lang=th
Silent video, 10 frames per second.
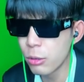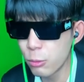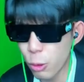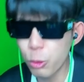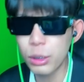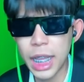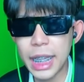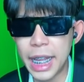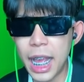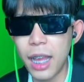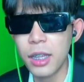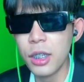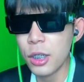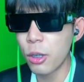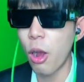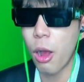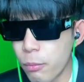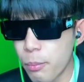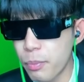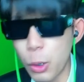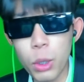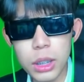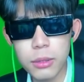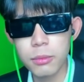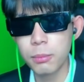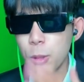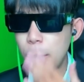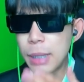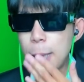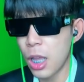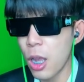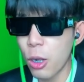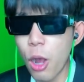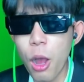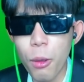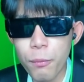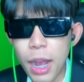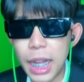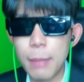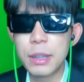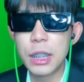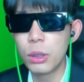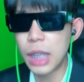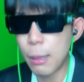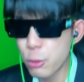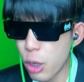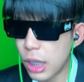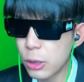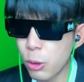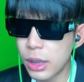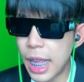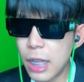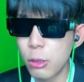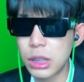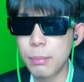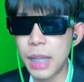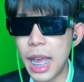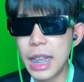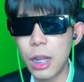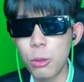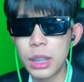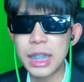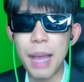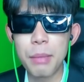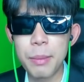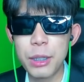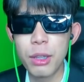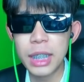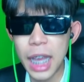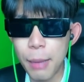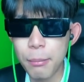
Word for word: ลงทุนแค่ไหนอะก็ อุ๊ยพูดคำหยาบก็ฝาก FC ทุกคนครับช่วยกันกดไลค์กดซับสไครต์และกดติดตามให้พี่ด้วยนะครับ